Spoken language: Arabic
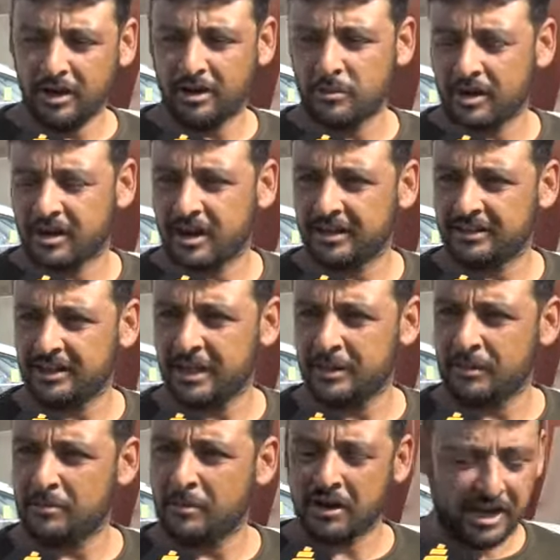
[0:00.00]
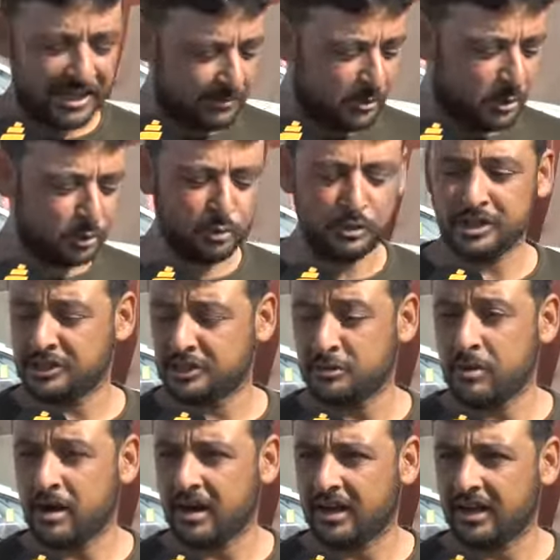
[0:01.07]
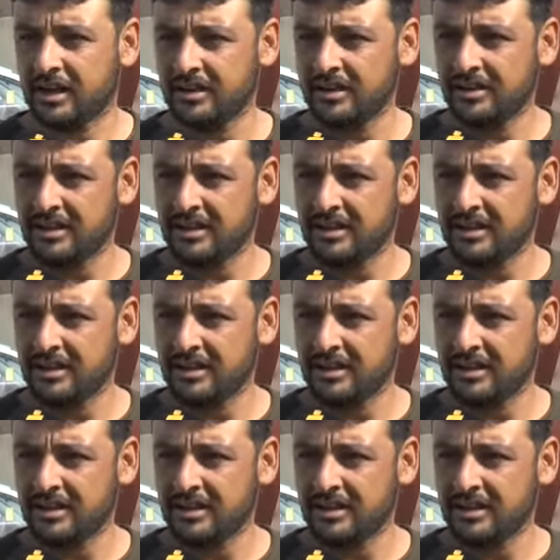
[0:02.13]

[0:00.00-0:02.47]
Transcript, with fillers: للمكاتب المكاتب ينطون استمارة